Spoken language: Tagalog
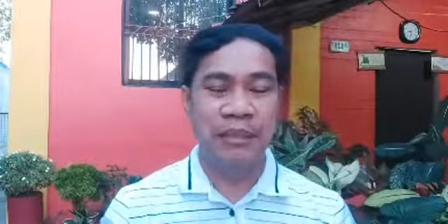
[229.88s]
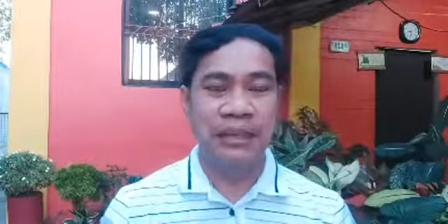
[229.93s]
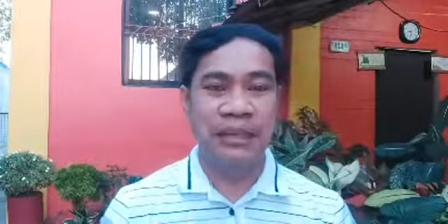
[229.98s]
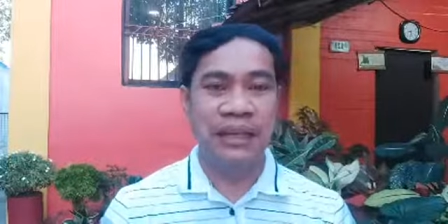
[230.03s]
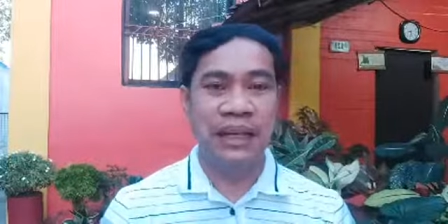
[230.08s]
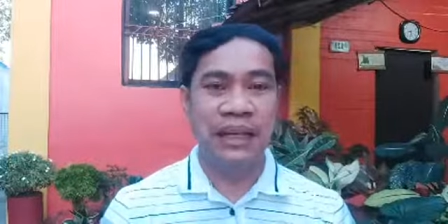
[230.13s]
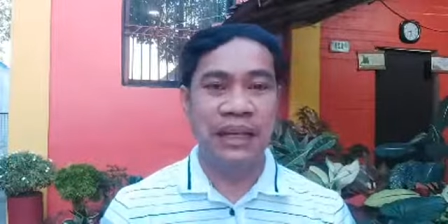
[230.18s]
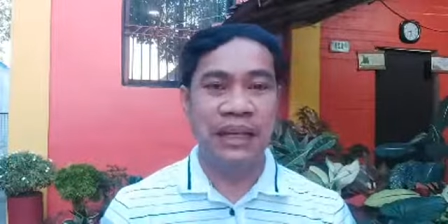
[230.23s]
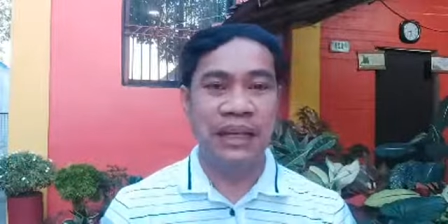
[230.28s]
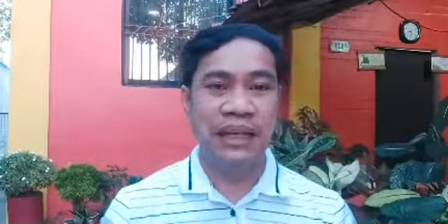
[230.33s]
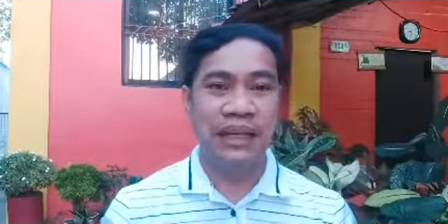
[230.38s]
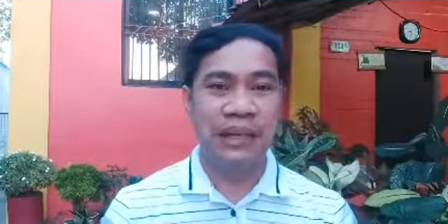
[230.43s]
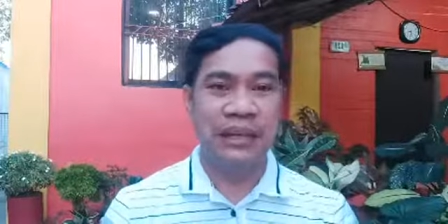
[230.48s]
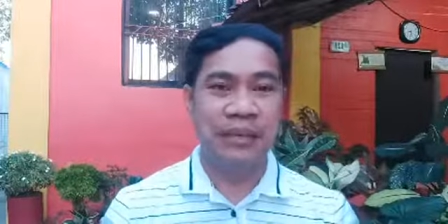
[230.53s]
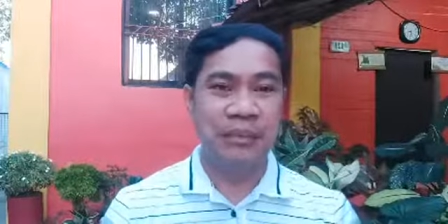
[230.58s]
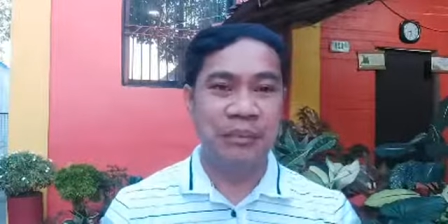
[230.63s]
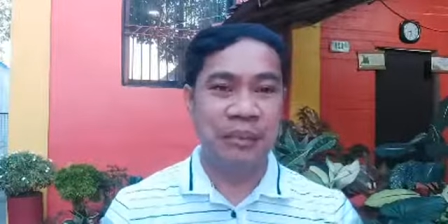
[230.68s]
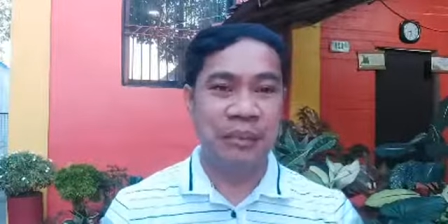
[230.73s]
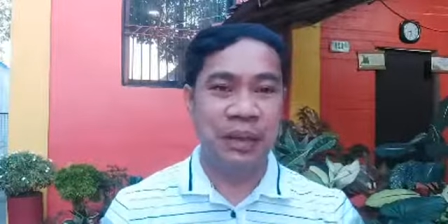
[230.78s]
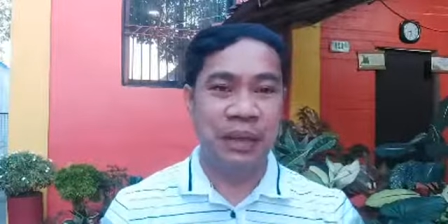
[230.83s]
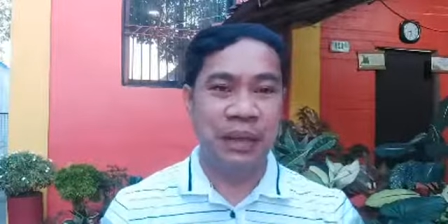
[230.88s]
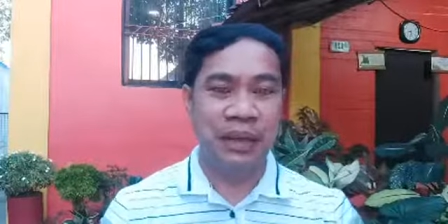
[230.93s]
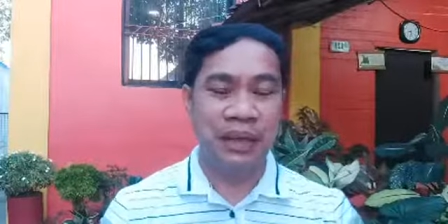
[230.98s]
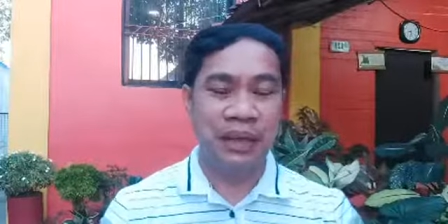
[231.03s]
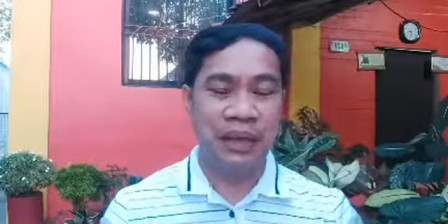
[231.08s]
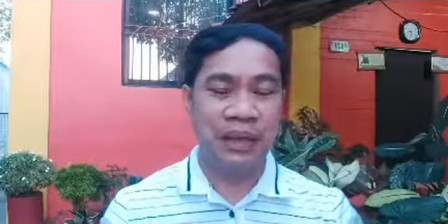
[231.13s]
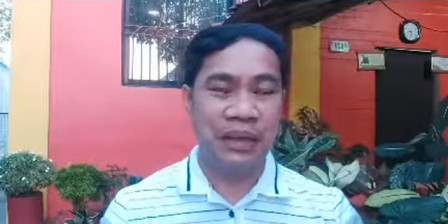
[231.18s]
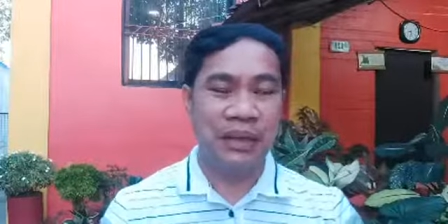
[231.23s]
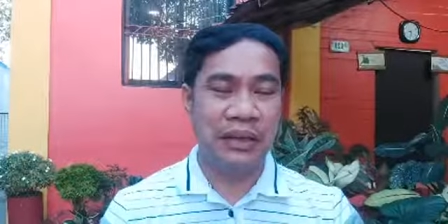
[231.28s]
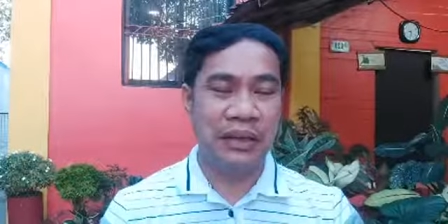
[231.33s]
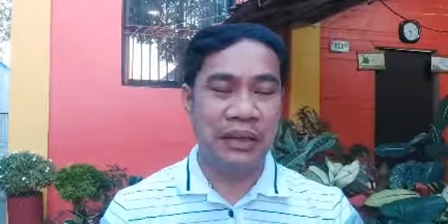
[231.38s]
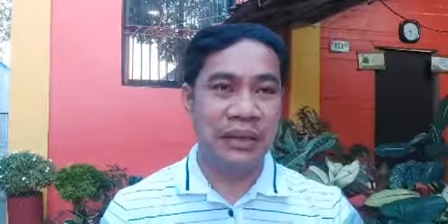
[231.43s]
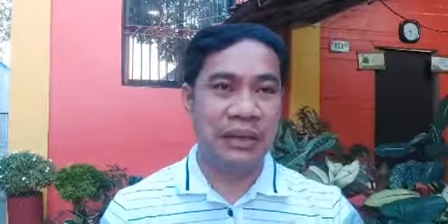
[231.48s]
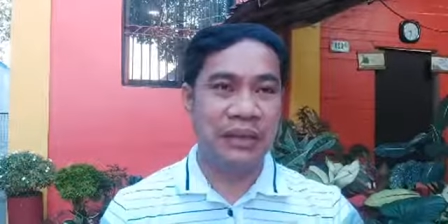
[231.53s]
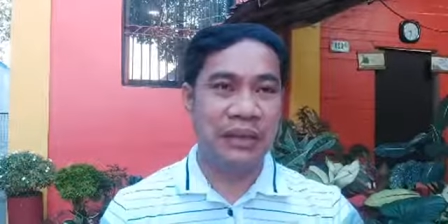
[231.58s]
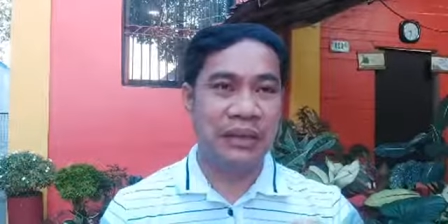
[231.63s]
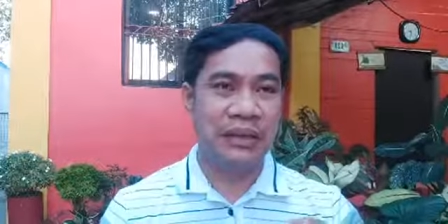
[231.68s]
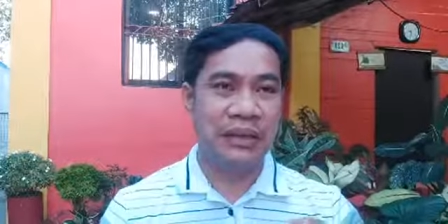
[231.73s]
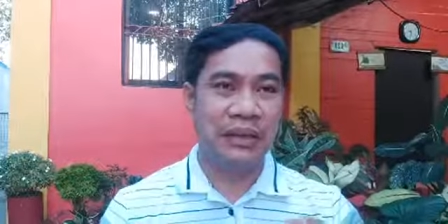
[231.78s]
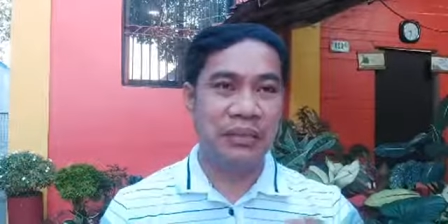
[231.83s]
Dahil yan po ay
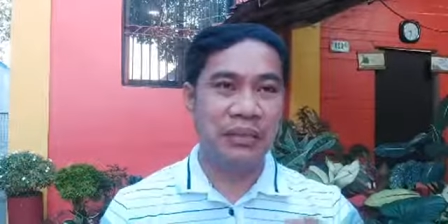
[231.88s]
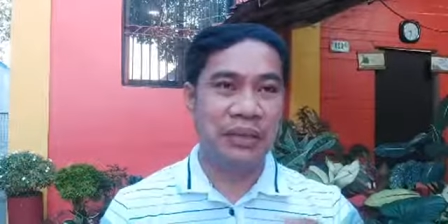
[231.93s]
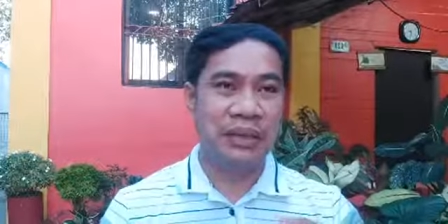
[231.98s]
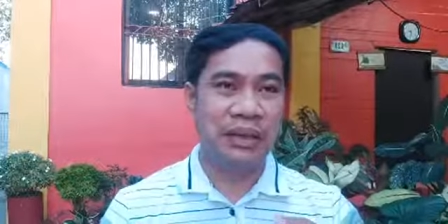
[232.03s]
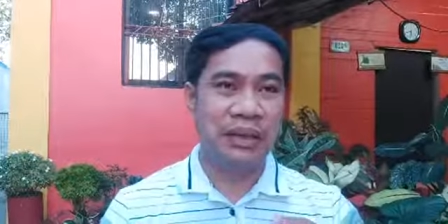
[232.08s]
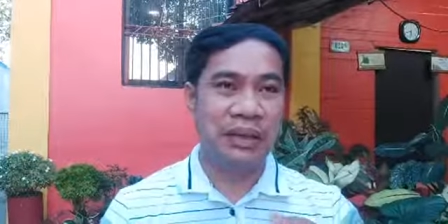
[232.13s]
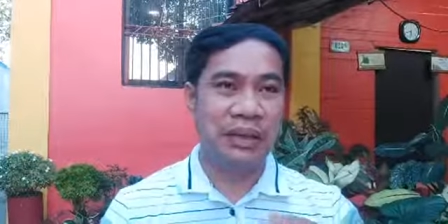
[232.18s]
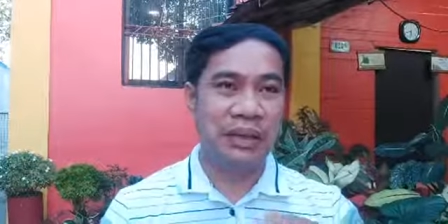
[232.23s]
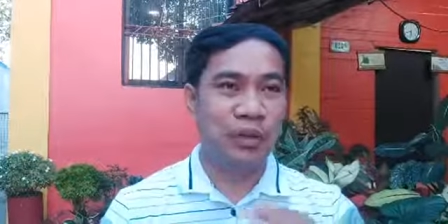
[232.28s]
kumbaga eh,